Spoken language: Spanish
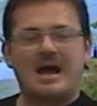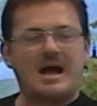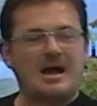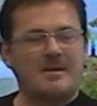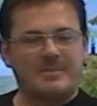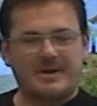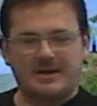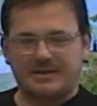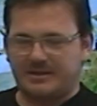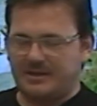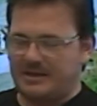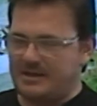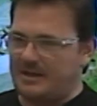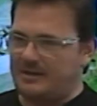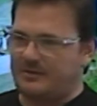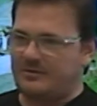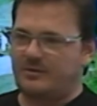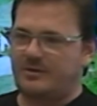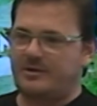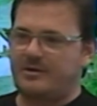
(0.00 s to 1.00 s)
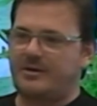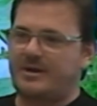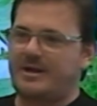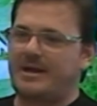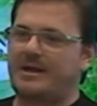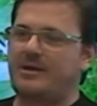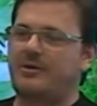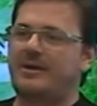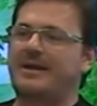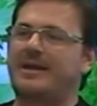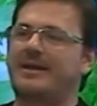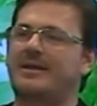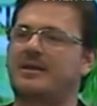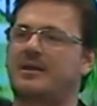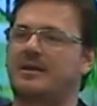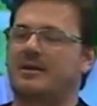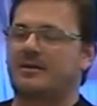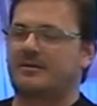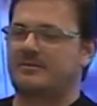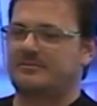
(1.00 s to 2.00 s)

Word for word: A partir de las 19 horas, a la hora que quieran.